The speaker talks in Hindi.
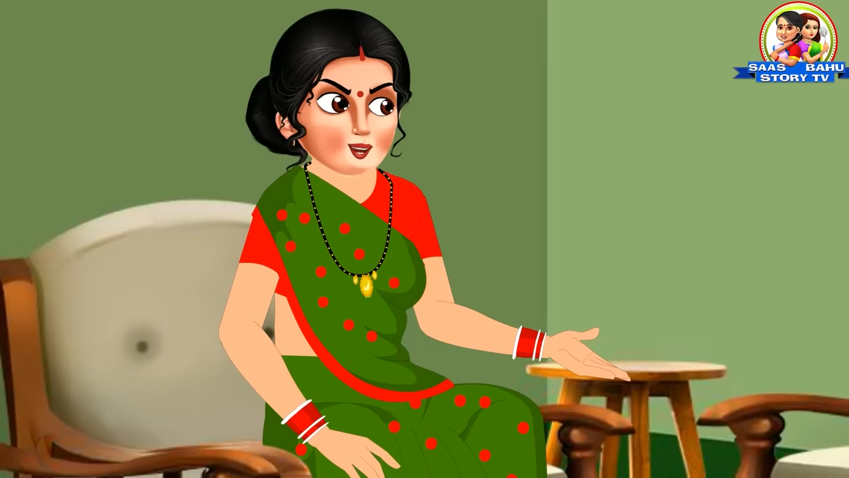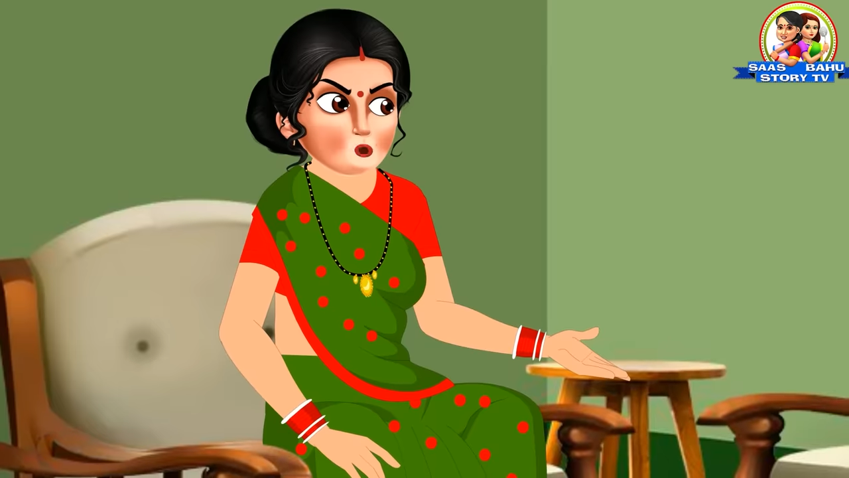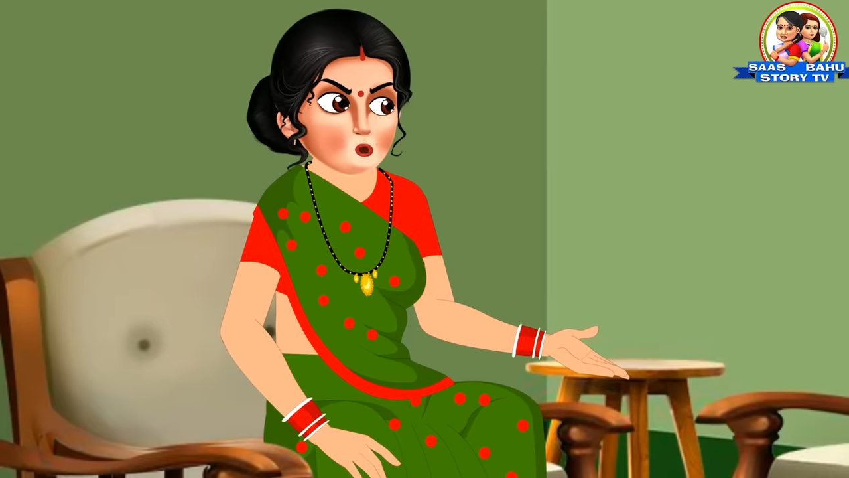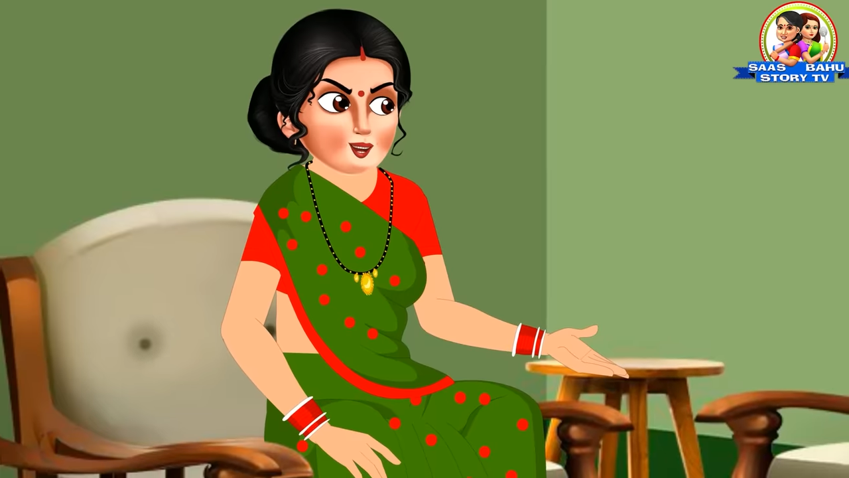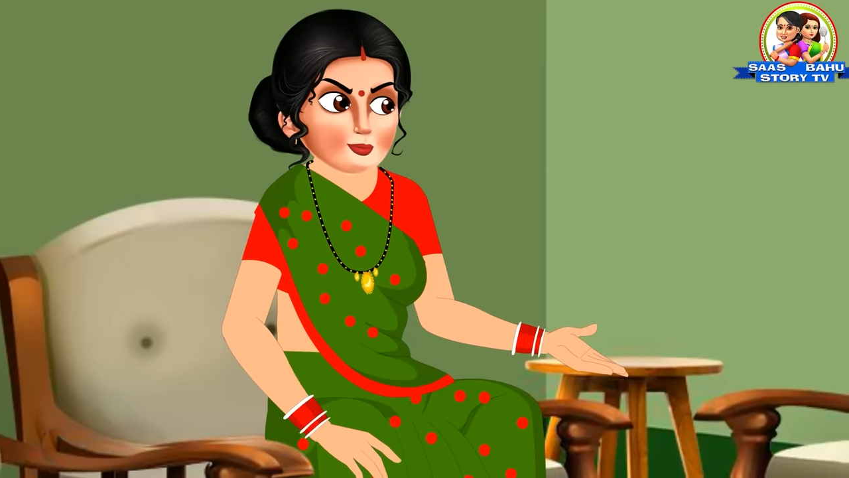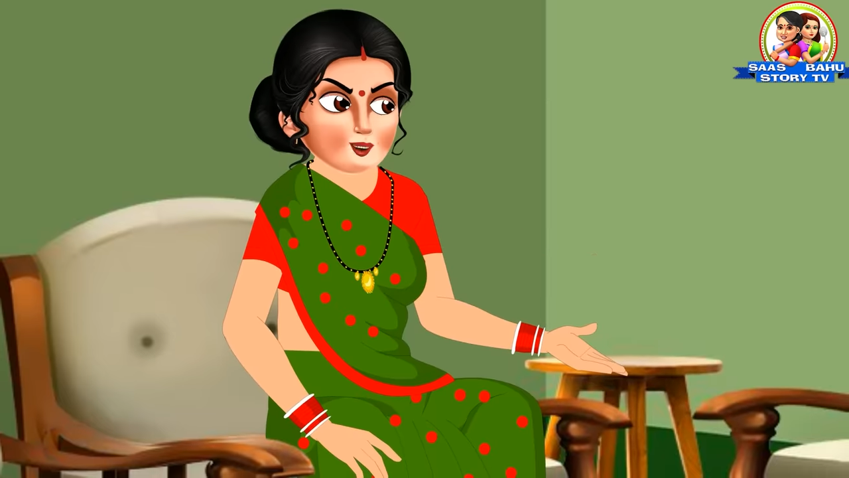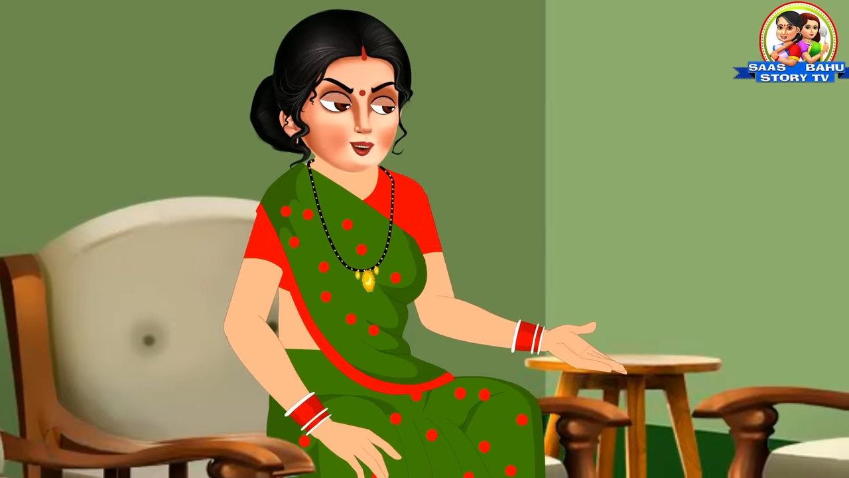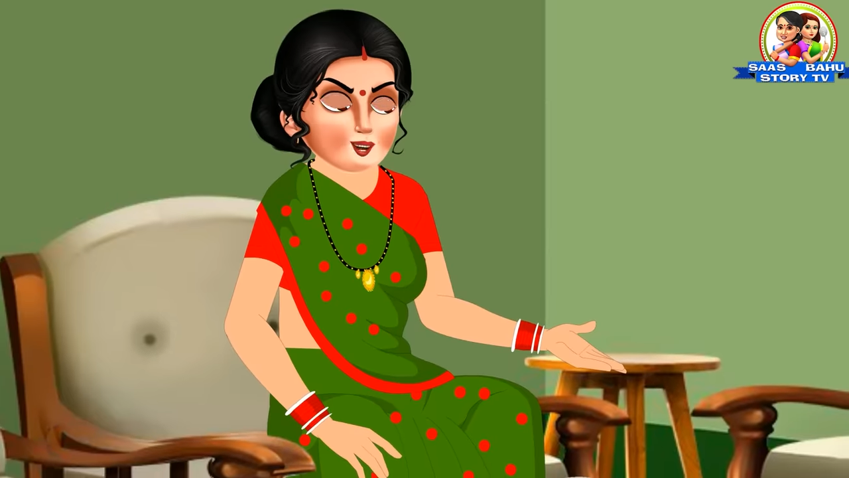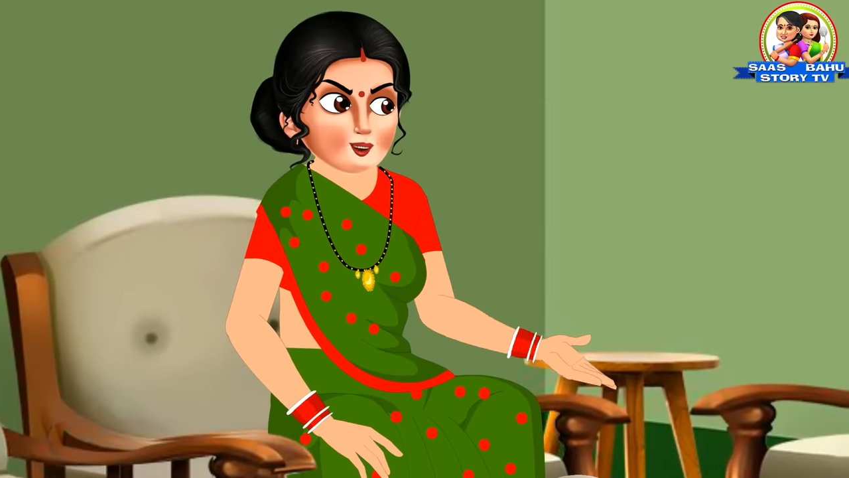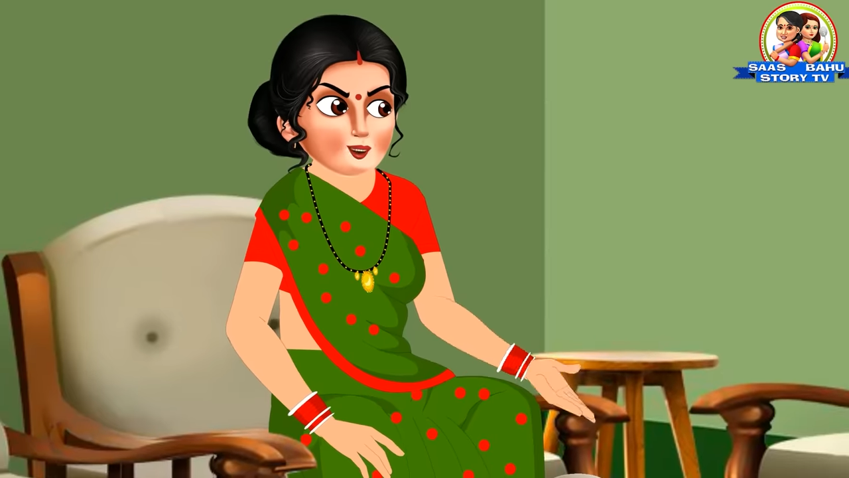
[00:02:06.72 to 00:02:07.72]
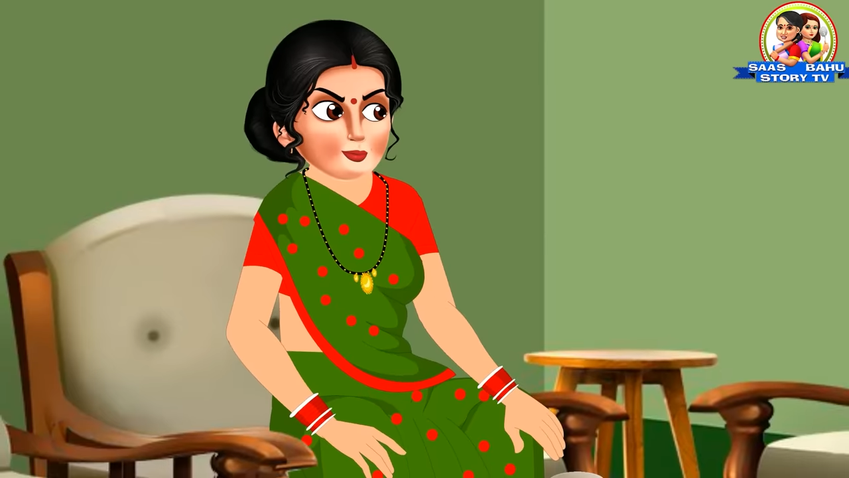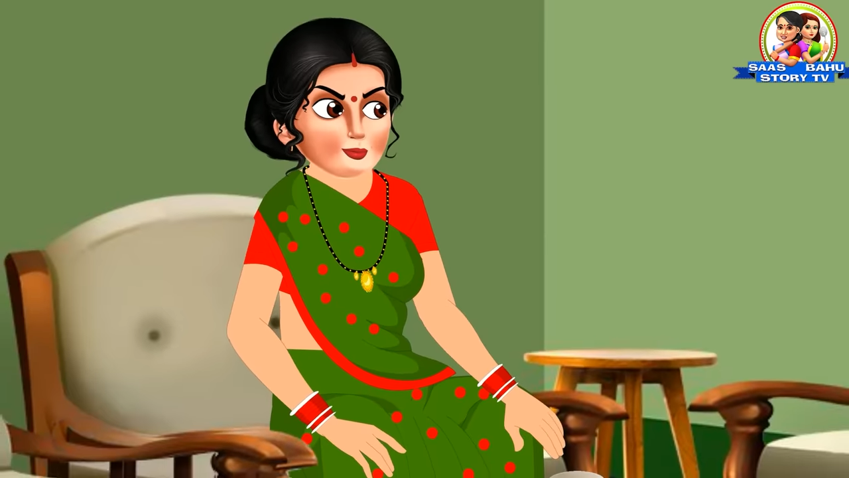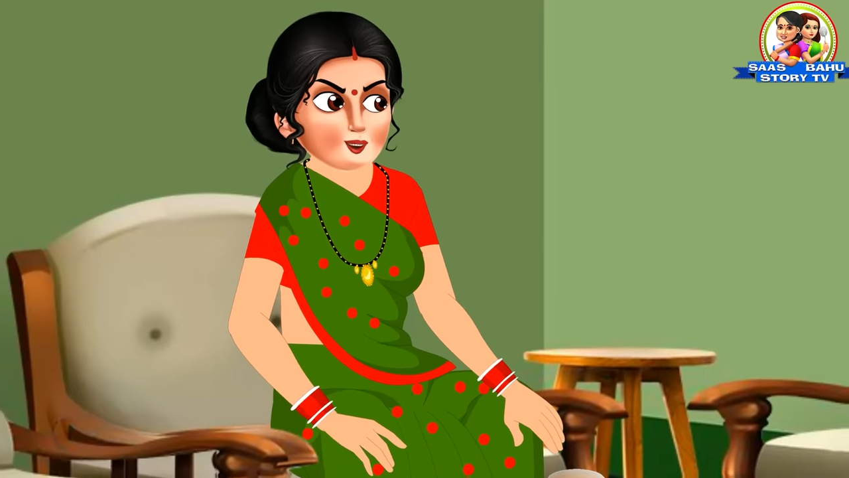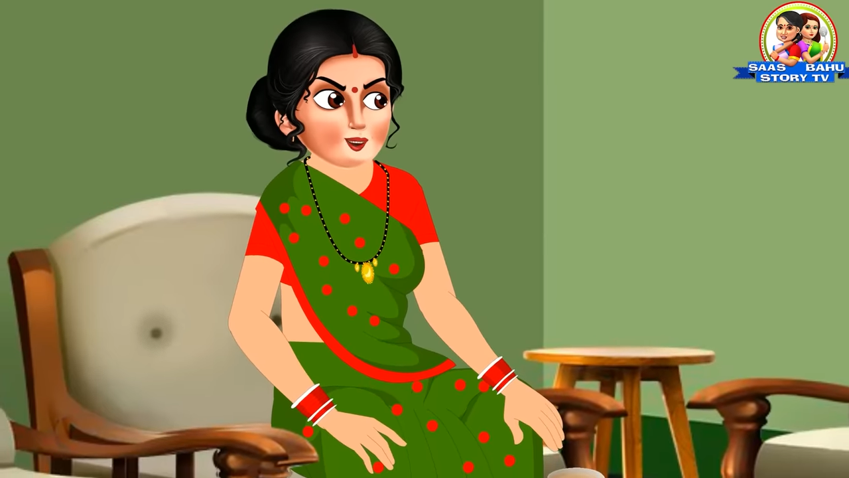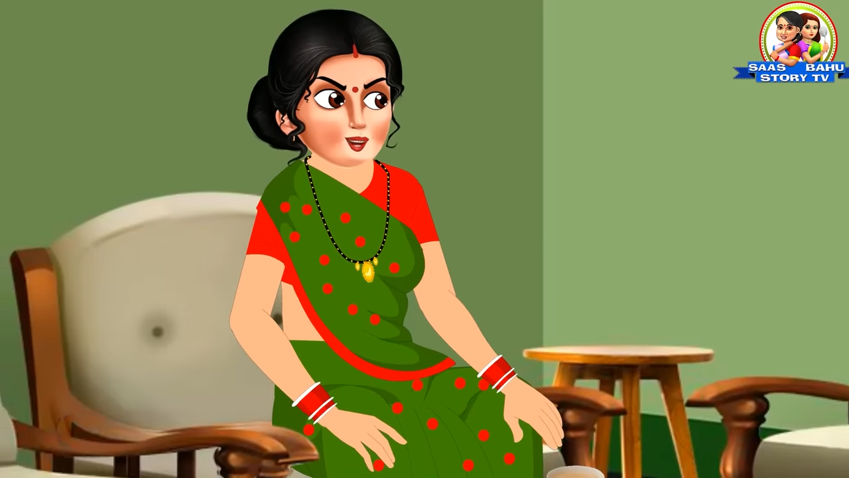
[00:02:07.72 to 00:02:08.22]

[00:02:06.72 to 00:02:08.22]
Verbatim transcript: तो मुझसे ना जरा तमीज से